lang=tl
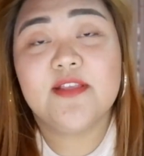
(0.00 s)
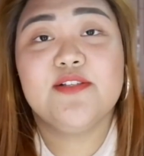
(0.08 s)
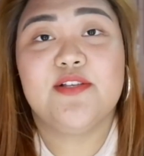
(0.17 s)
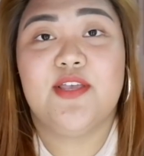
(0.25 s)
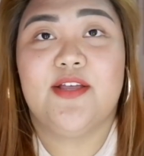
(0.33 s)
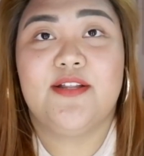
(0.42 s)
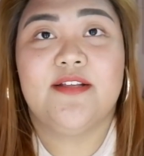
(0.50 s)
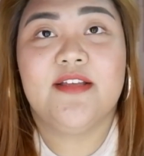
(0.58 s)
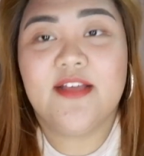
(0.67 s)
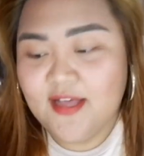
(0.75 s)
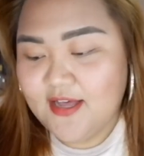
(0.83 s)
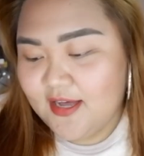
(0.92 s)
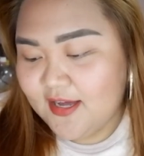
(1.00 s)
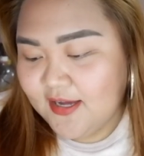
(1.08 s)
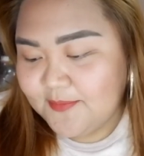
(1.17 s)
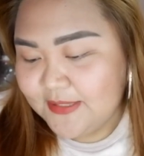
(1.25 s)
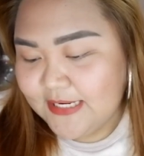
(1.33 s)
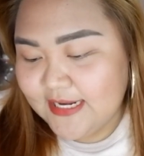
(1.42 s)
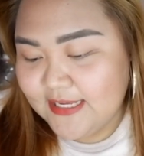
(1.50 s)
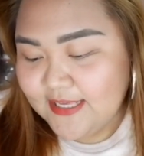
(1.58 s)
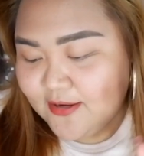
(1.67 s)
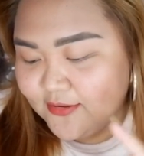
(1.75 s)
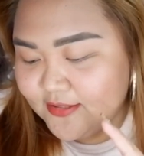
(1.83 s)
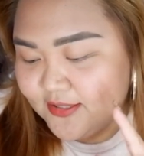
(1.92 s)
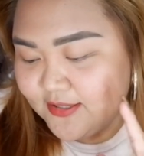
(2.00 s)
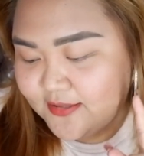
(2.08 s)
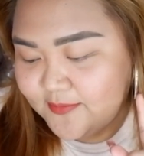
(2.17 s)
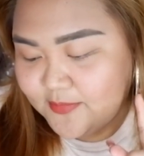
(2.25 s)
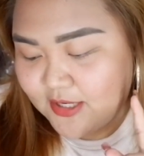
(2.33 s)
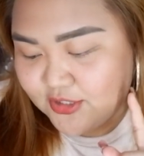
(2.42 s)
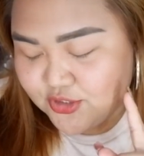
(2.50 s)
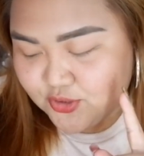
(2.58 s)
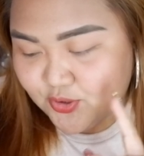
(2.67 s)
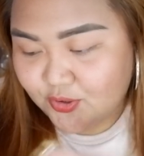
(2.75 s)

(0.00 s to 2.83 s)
So, yan. Uh, ah, maglalagay ko ng blush